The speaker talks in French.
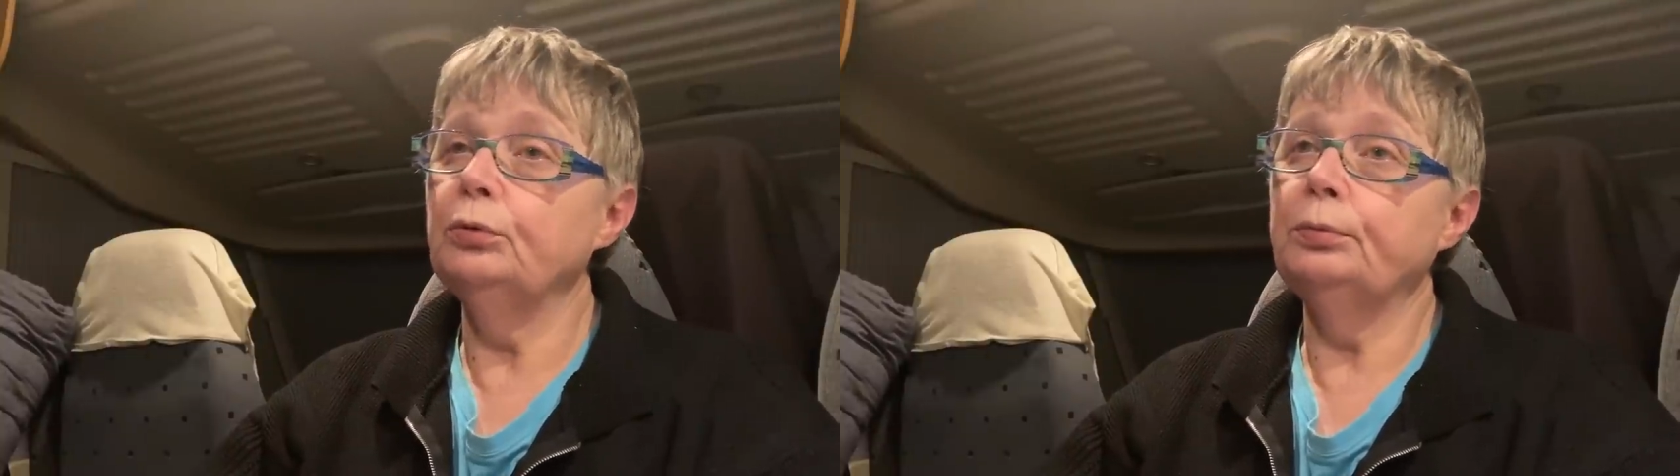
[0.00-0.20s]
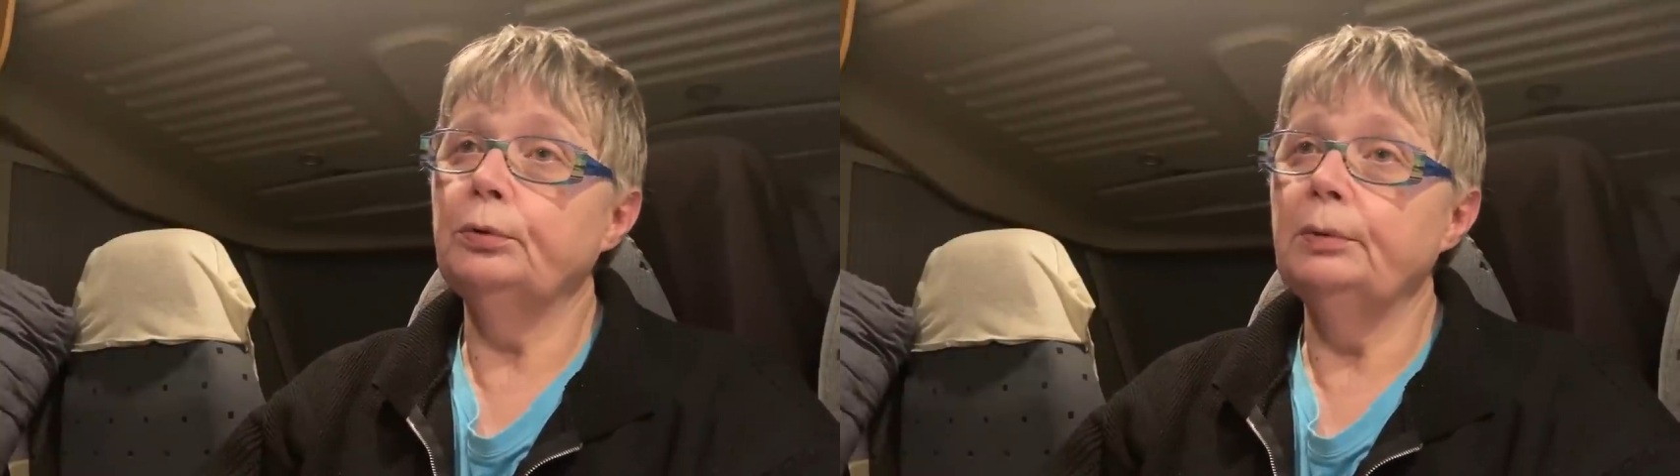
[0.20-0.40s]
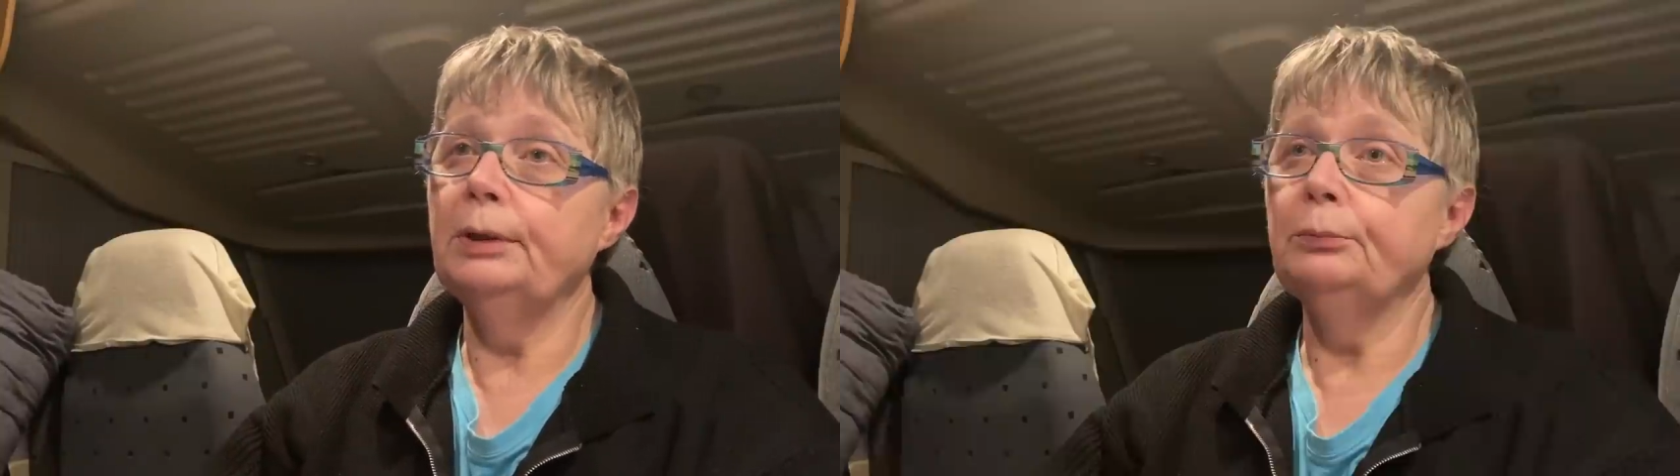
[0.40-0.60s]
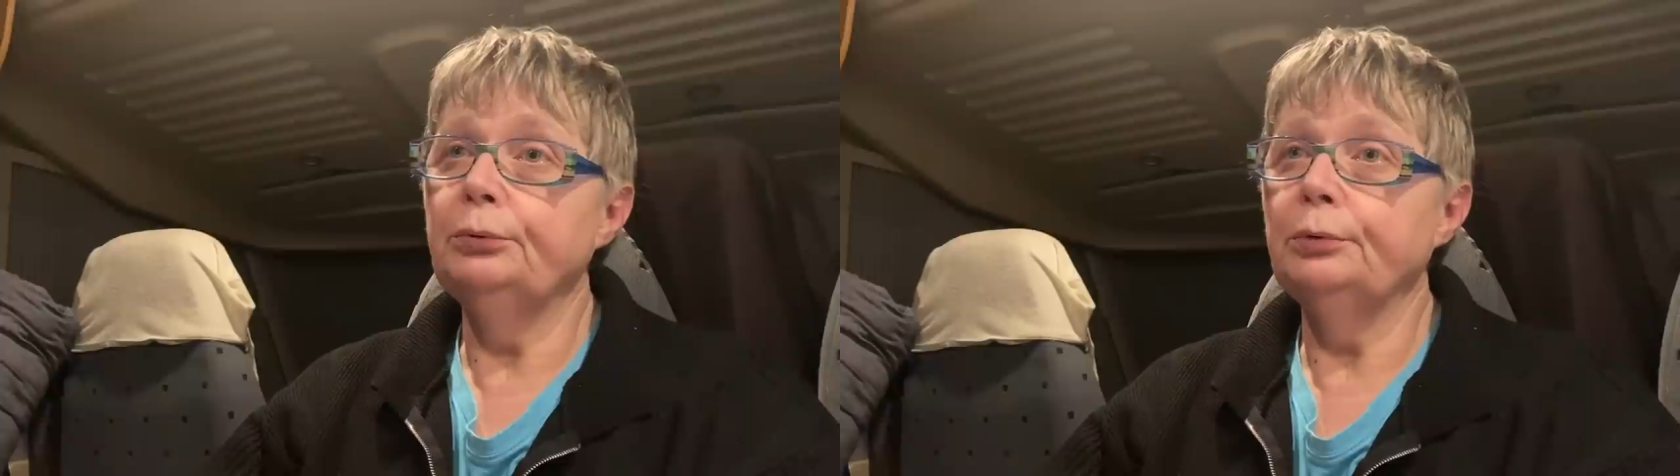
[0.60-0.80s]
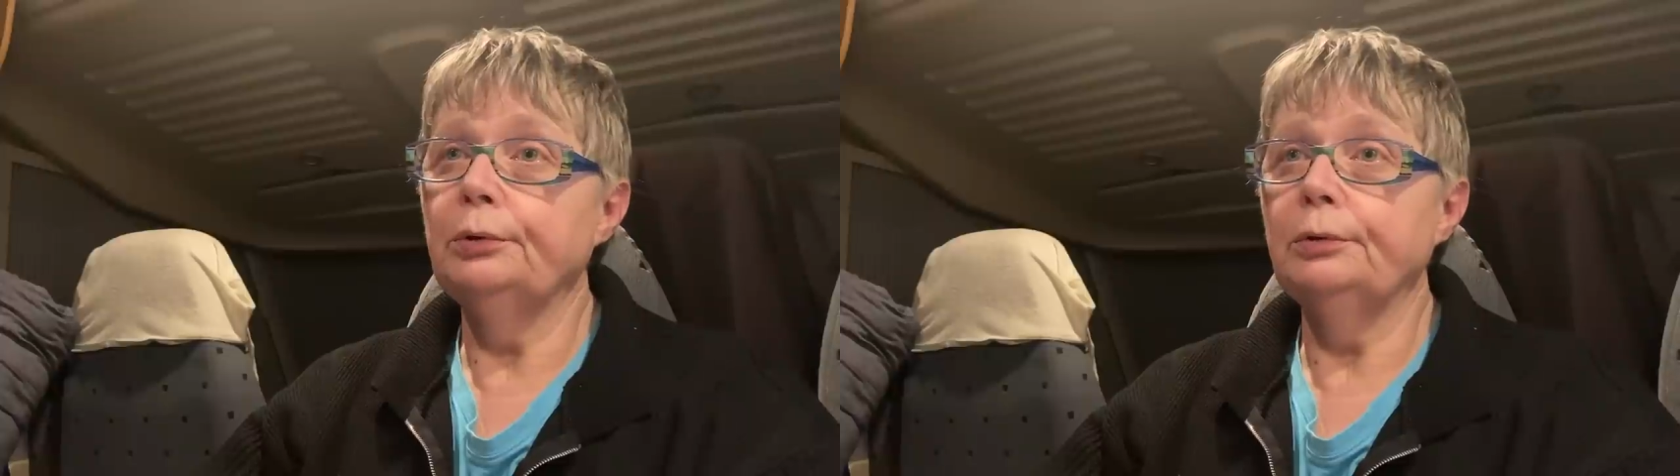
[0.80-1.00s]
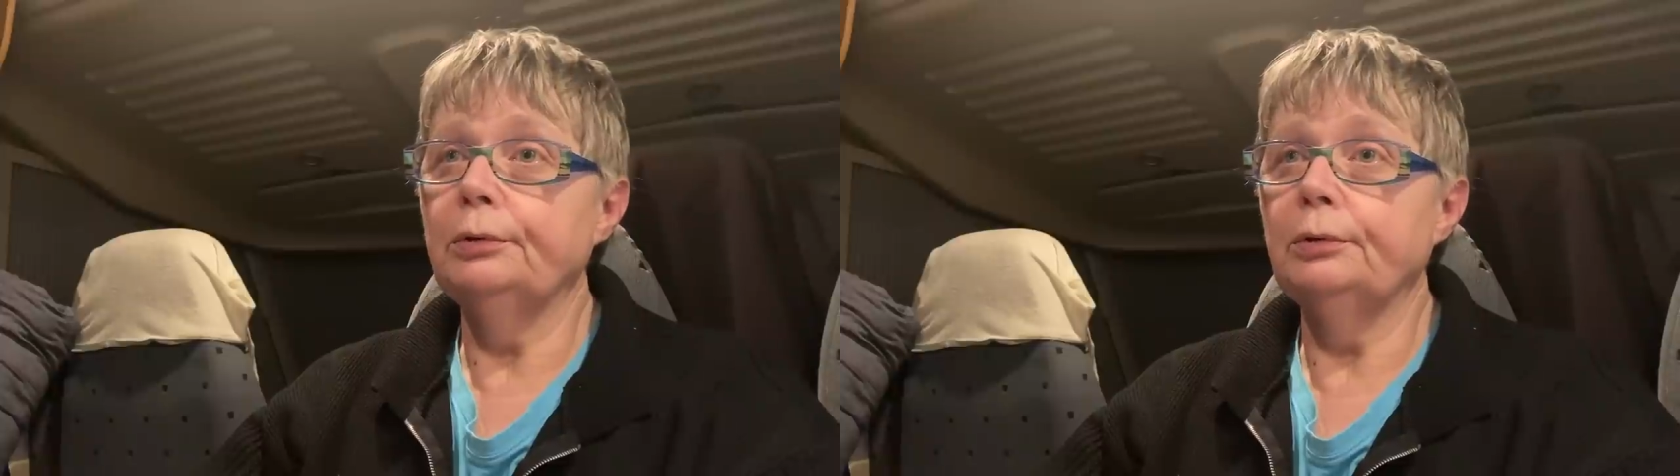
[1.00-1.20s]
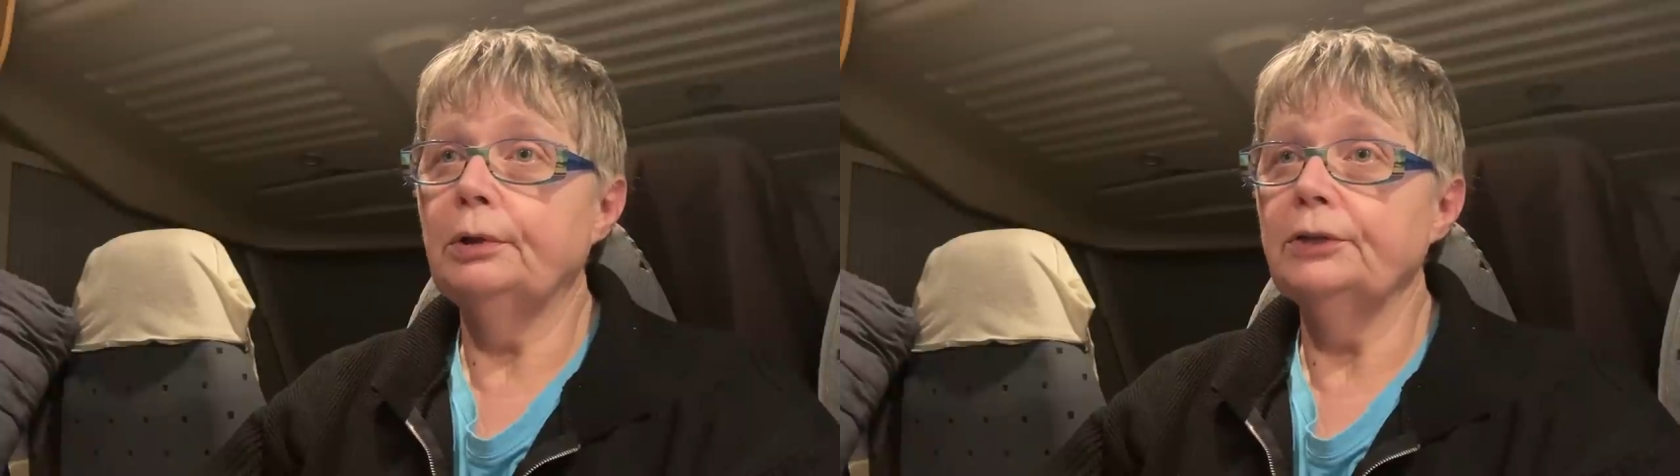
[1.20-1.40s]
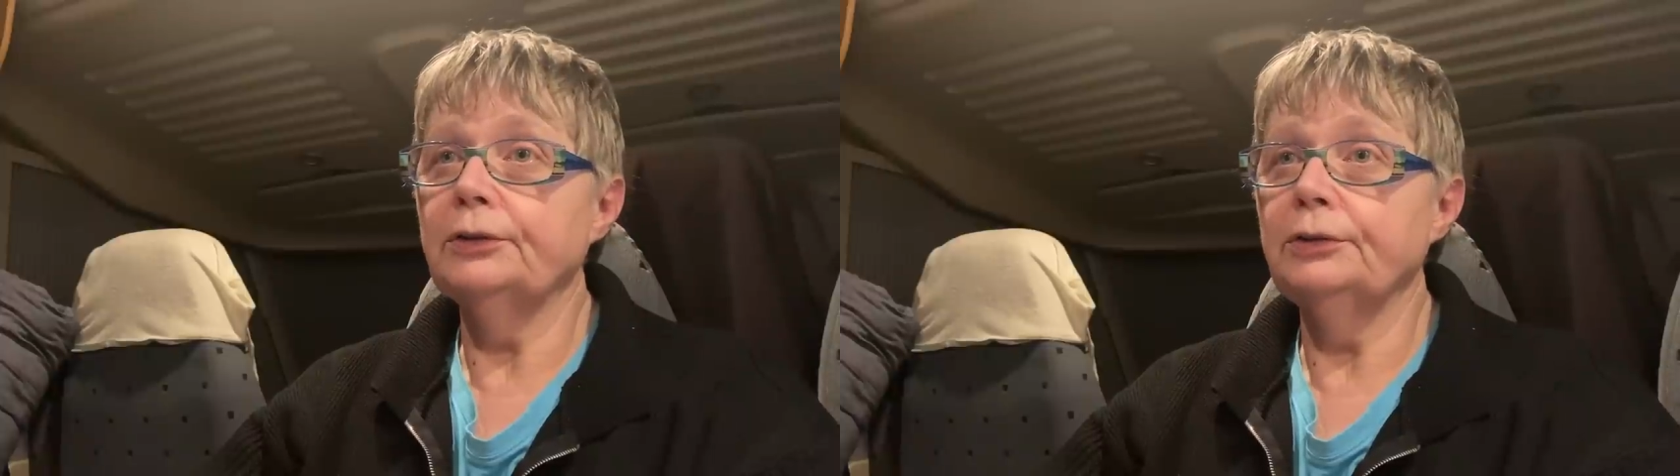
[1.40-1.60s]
problèmes pour euh, rentrer